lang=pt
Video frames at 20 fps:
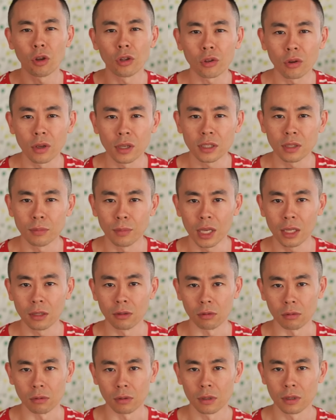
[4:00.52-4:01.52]
do
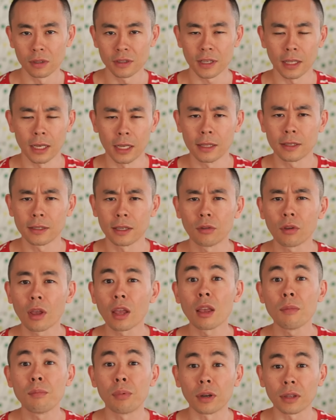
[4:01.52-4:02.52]
autoconhecimento, esclarecendo o
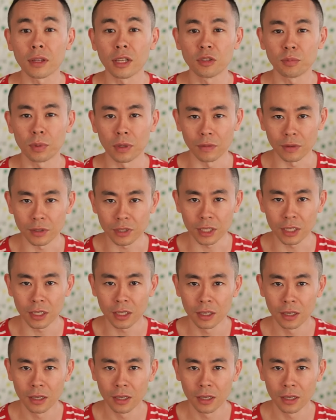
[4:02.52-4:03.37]
que é importante para você.